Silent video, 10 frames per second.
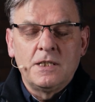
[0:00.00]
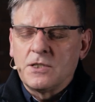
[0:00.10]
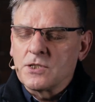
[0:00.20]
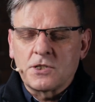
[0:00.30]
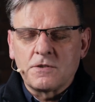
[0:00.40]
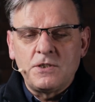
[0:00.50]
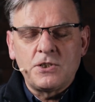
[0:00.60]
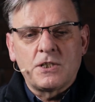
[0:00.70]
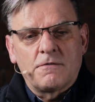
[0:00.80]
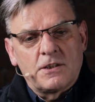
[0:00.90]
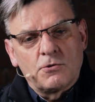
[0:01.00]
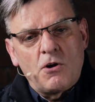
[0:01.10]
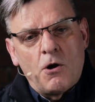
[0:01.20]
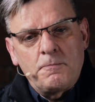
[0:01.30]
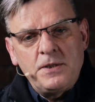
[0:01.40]
I rzeczywiście, według
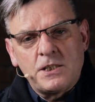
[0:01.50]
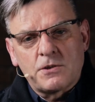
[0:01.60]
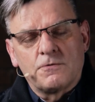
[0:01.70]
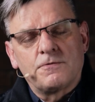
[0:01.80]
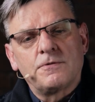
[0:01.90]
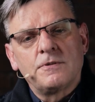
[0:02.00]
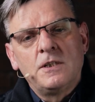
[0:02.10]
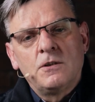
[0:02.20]
opisów